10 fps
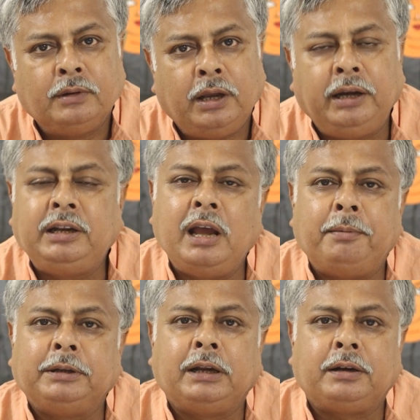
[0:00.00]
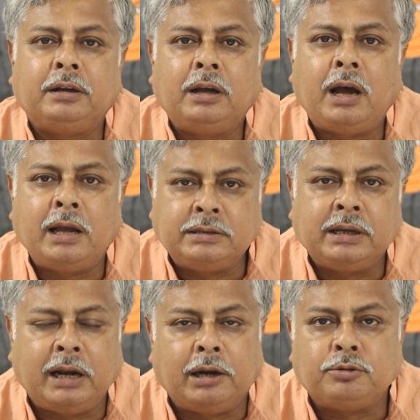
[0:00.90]
এটি আমাদের
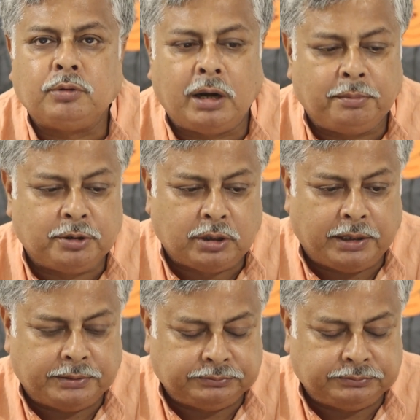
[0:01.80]
আজকের আলোচনার বিষয়